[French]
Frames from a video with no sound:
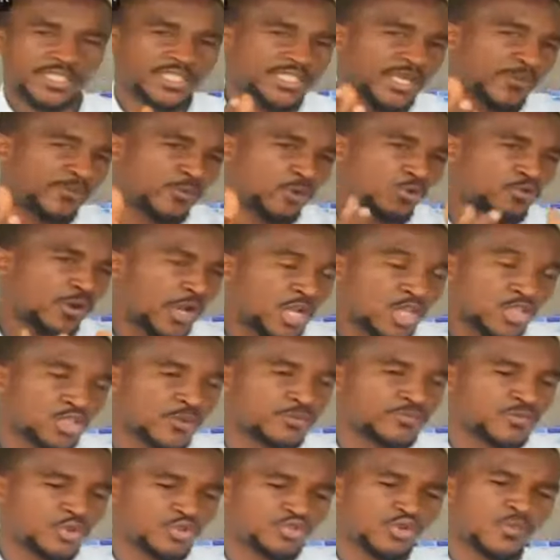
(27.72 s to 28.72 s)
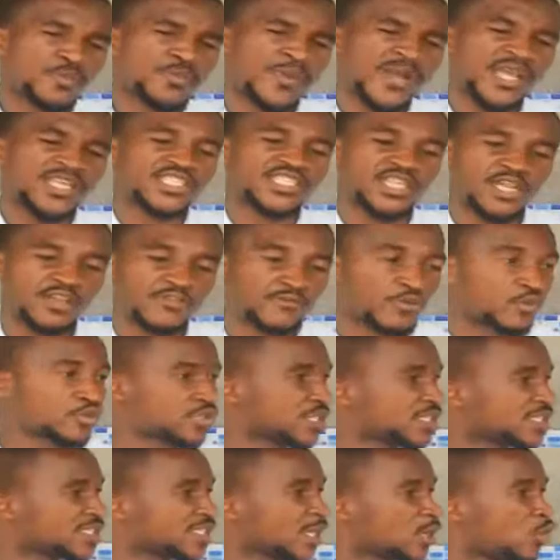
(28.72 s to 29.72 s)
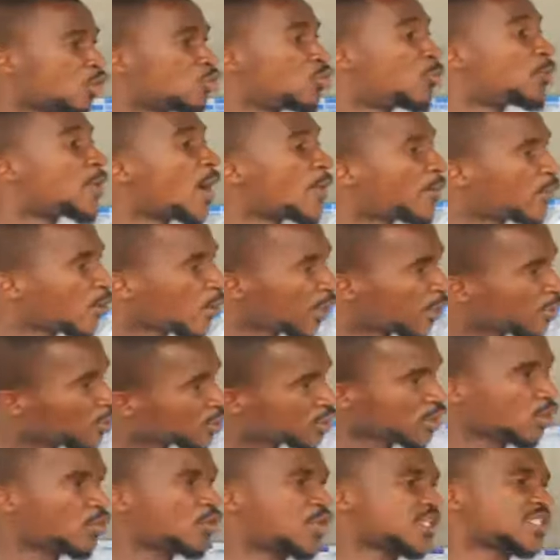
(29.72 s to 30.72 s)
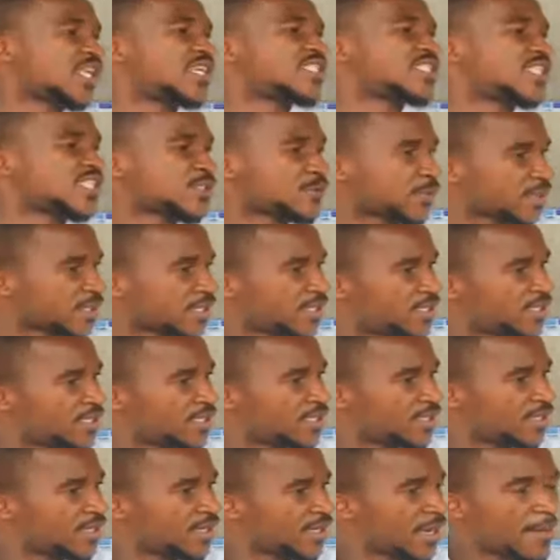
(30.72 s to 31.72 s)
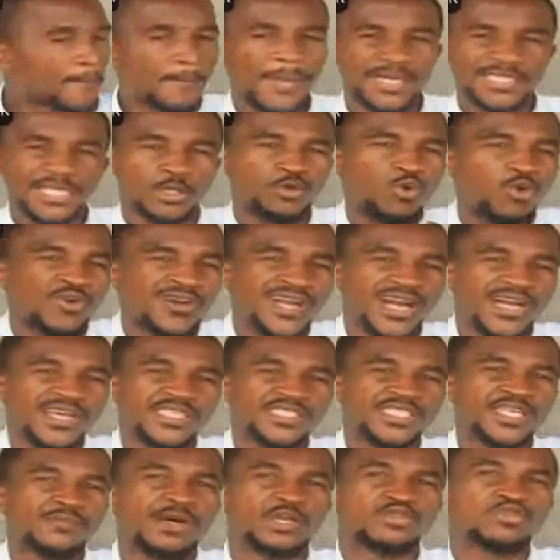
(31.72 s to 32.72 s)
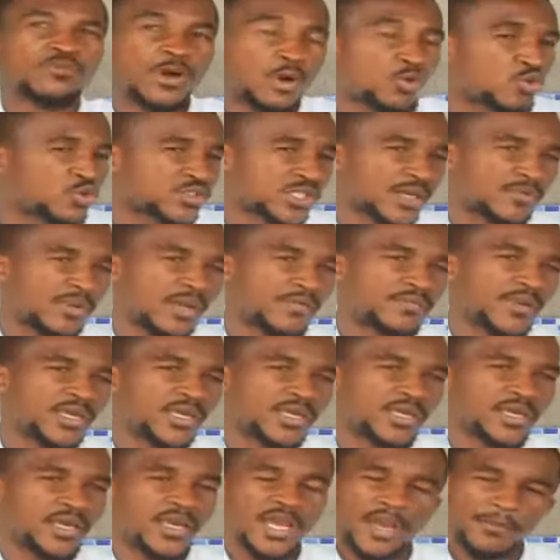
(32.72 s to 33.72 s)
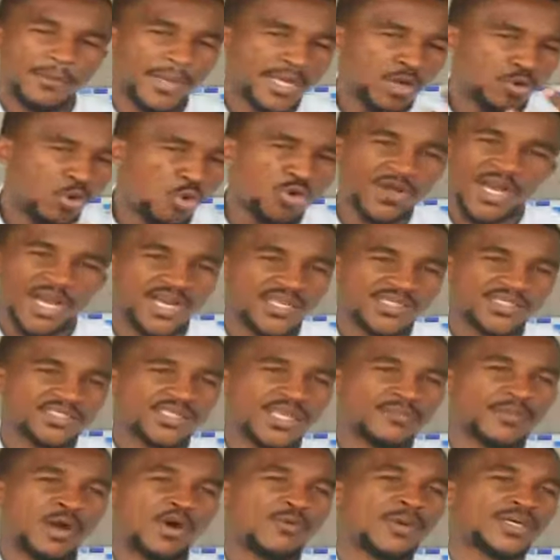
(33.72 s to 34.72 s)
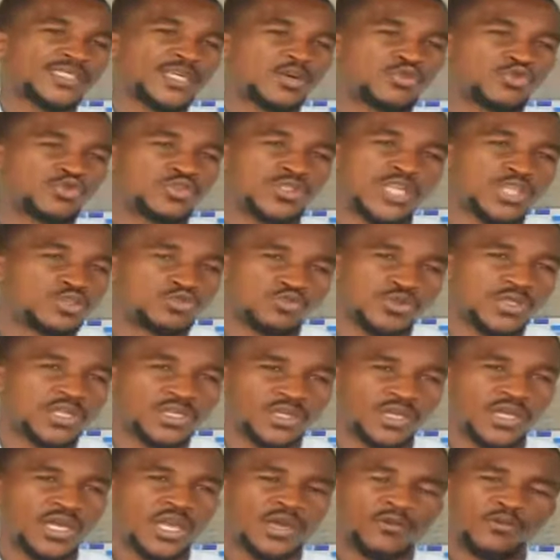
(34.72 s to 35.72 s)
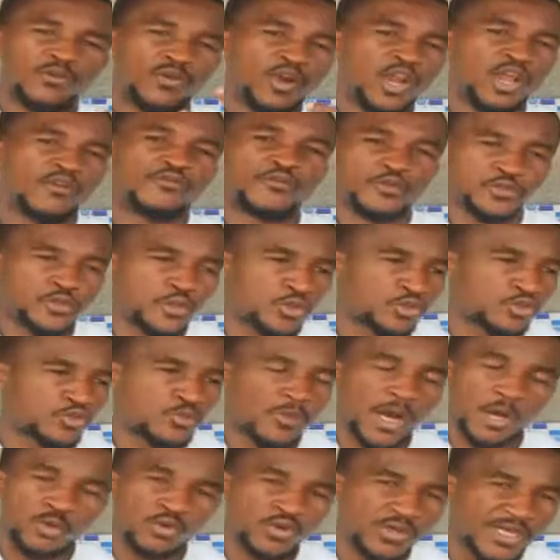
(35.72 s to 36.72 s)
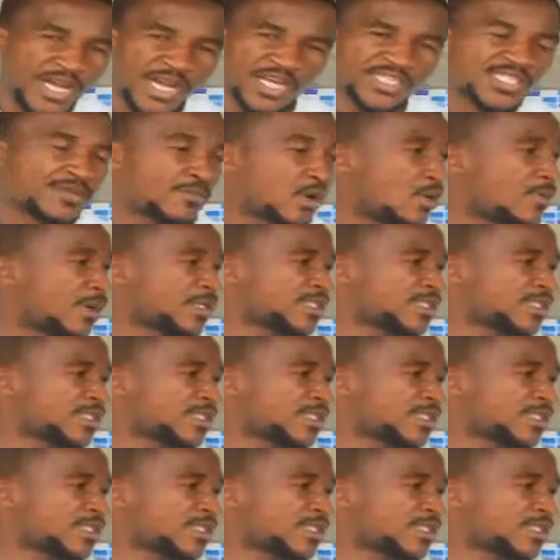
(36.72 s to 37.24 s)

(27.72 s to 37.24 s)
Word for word: C'est pourquoi les hommes de Dieu prêchent l'évangile selon le peuple et non selon le Saint-Esprit. Très bien. Bazako caresser, bato bako samabe. caresser, détruire l'œuvre de Dieu. caresser,